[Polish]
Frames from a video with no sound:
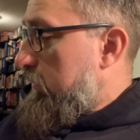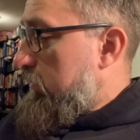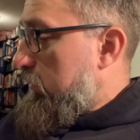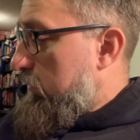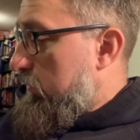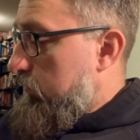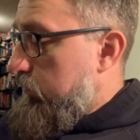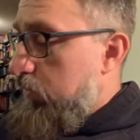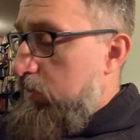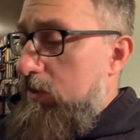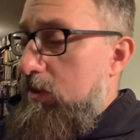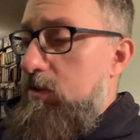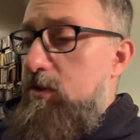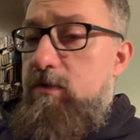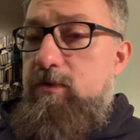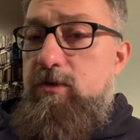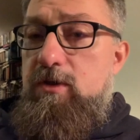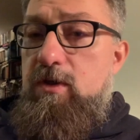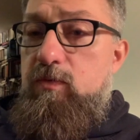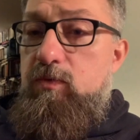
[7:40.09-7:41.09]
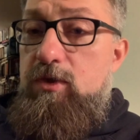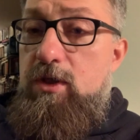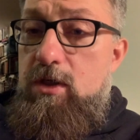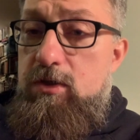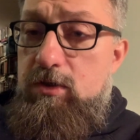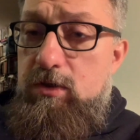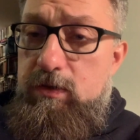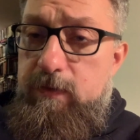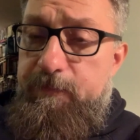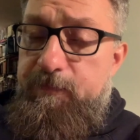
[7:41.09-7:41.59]
to myślę, że się
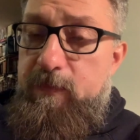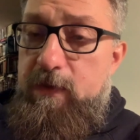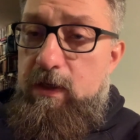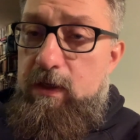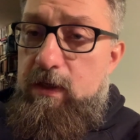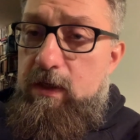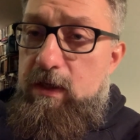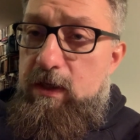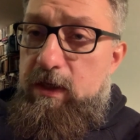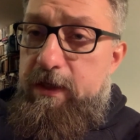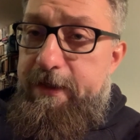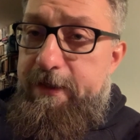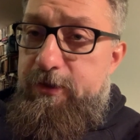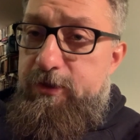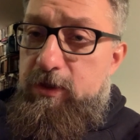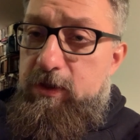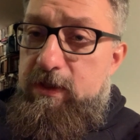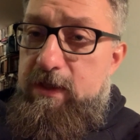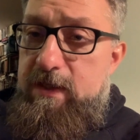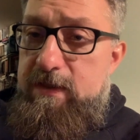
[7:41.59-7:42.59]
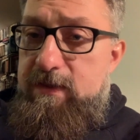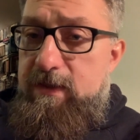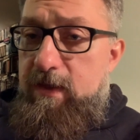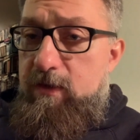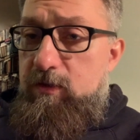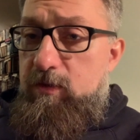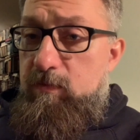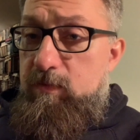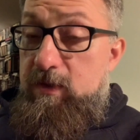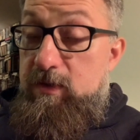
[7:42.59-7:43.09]
ucieszy. Jeśli nie
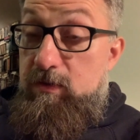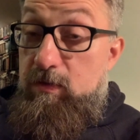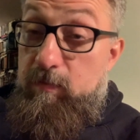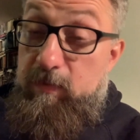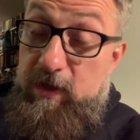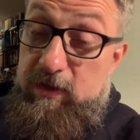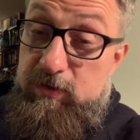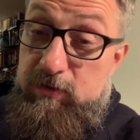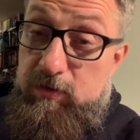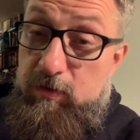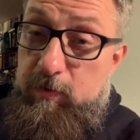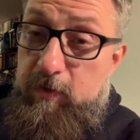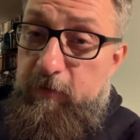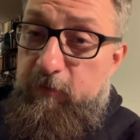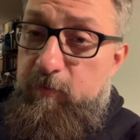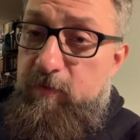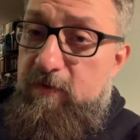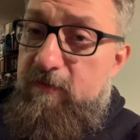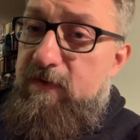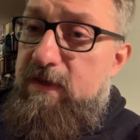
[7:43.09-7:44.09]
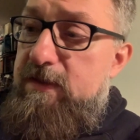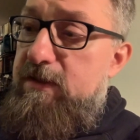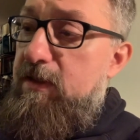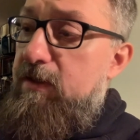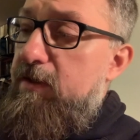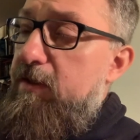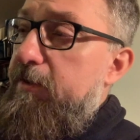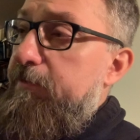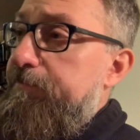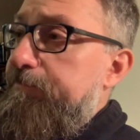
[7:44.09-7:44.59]
zna, to jest to bardzo dobre
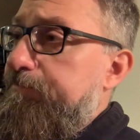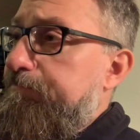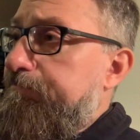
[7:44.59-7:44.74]
wprowadzenie.